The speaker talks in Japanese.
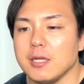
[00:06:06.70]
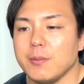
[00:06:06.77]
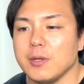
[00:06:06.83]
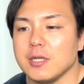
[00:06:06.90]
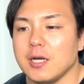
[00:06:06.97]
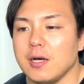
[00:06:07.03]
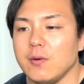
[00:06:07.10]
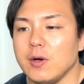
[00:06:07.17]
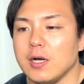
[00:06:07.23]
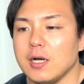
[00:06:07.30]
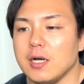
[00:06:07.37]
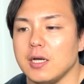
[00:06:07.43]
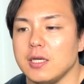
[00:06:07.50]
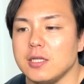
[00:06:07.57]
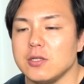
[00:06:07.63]
だまだ
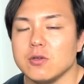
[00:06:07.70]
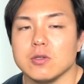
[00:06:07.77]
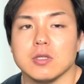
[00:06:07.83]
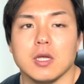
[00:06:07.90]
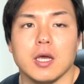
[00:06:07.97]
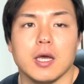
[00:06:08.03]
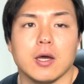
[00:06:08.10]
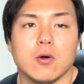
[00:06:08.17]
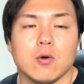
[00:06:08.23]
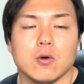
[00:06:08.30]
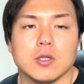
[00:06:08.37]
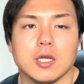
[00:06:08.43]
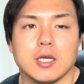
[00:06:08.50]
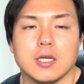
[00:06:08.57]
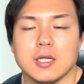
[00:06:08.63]
若いのでこ
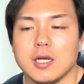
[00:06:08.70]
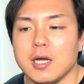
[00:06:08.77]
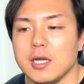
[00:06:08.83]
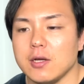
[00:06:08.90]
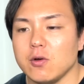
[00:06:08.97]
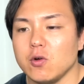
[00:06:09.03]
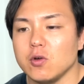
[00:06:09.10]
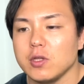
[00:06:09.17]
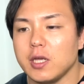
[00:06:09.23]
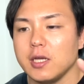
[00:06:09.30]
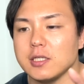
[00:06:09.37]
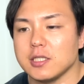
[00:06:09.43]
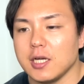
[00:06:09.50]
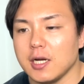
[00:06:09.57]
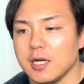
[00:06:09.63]
こで1回こうね
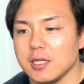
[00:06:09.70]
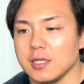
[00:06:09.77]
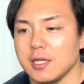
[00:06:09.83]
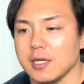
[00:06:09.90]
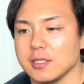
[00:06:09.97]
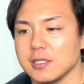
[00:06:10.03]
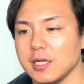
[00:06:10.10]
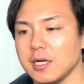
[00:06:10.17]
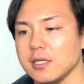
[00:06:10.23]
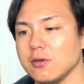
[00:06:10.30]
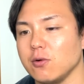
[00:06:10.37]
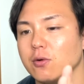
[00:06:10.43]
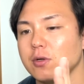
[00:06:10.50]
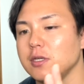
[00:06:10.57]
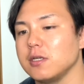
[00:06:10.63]
しゃがんでさらに
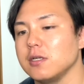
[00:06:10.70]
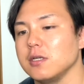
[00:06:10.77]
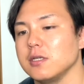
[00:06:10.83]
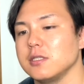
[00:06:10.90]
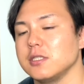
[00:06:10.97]
大きく